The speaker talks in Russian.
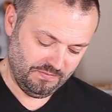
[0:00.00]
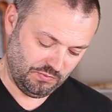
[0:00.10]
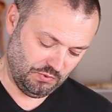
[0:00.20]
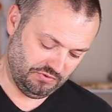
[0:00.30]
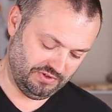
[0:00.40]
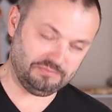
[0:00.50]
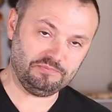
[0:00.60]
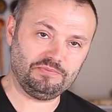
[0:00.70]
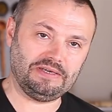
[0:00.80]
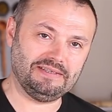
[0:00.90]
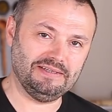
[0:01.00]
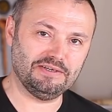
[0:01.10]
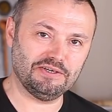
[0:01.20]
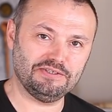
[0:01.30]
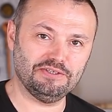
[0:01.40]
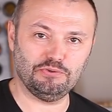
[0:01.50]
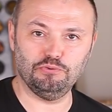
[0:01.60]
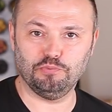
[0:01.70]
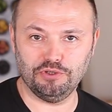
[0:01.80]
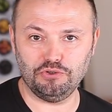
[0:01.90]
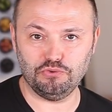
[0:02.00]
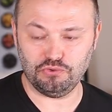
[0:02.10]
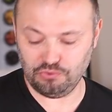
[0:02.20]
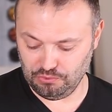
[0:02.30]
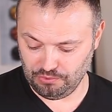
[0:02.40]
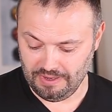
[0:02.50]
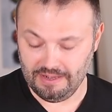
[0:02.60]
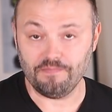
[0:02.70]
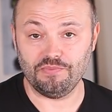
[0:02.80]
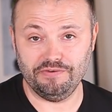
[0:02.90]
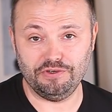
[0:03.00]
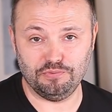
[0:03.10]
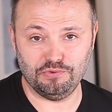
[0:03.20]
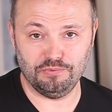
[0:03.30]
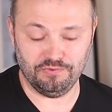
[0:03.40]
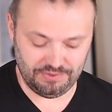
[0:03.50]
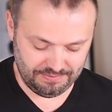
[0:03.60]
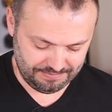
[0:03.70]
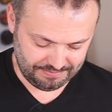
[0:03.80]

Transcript: Ну, а вам так, для красы такую подачу устроил. Давайте пробовать.